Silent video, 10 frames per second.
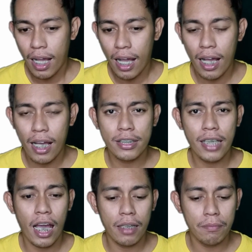uh,
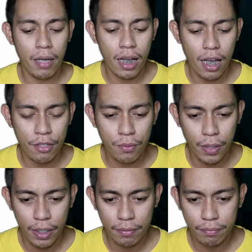sa akin mga
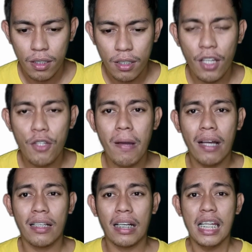ano eh. Kano
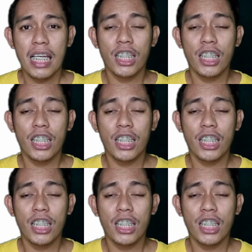ba katagal?